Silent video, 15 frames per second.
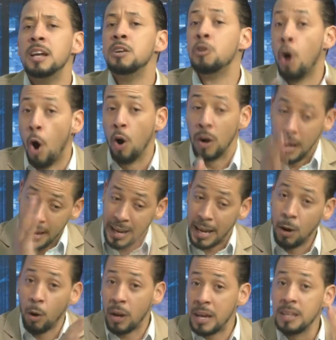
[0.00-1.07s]
No, es
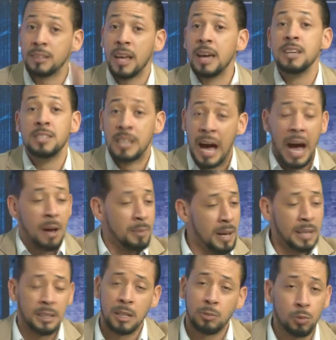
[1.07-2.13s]
que lo quite y ya, y
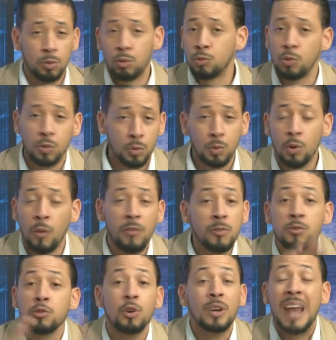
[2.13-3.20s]
vete, tú no no
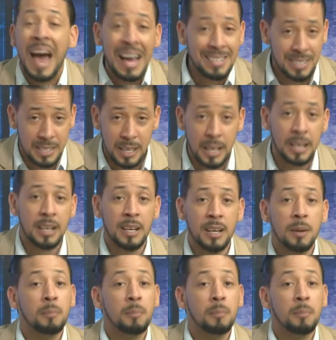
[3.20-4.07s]
funcionaste.